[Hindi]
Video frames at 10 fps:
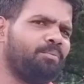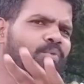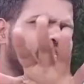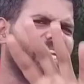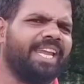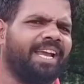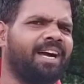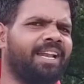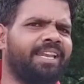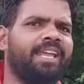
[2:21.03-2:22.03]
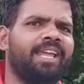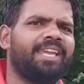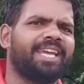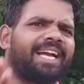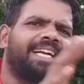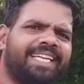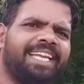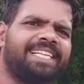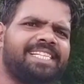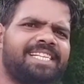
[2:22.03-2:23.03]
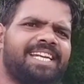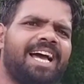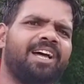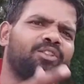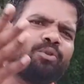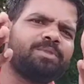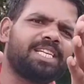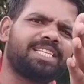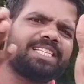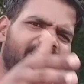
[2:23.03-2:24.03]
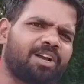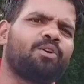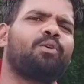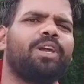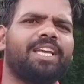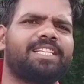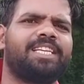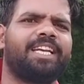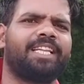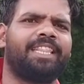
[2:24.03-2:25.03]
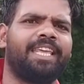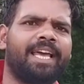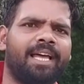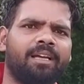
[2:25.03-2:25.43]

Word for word: मुझे नहीं खानी ये खट्टी है ना तुम जैसे छक्कों को ही अच्छी लगती है